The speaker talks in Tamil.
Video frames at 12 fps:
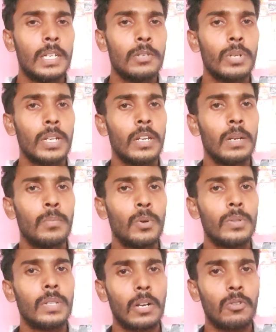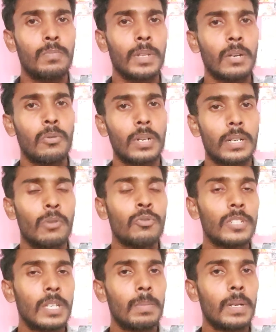என்னுடைய எல்போ வந்து அரௌண்ட் பார்த்தீங்கன்னா ஒரு
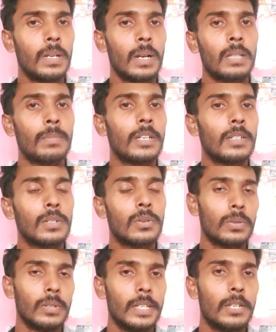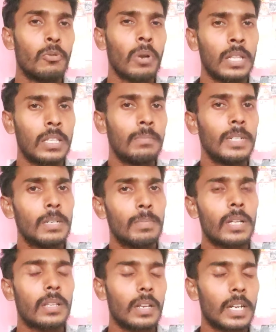ரவுண்ட் ஷேப்பில் அந்த மாதிரி இருந்திருக்கும் நீங்கள் கூட அந்த இமேஜை
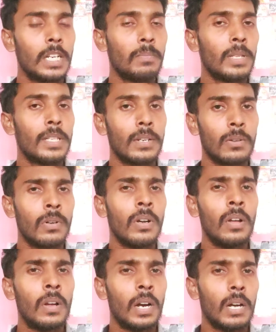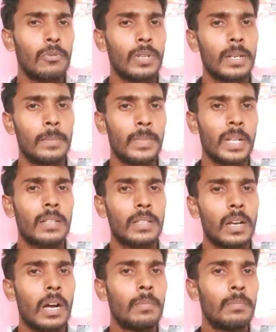பார்த்தாலே கண்டிப்பாக தெரியும் அவருடைய அந்த
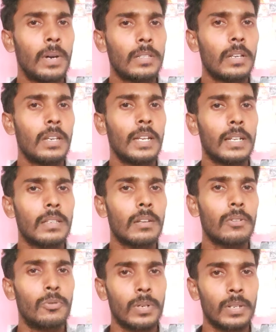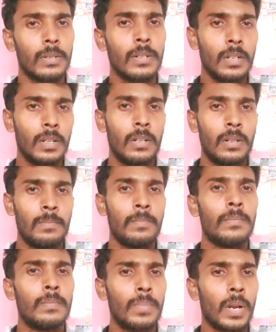ஆம் பார்த்தாலே எந்தளவுக்கு ஒரு
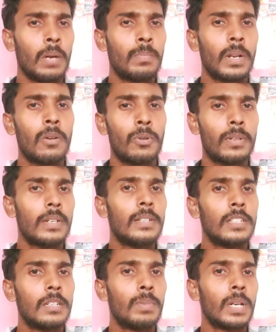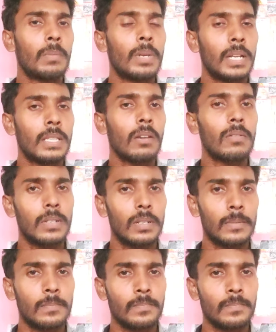ப்ராப்பராக ஒரு சர்ஜரி பண்ணாமல் எந்தளவுக்கு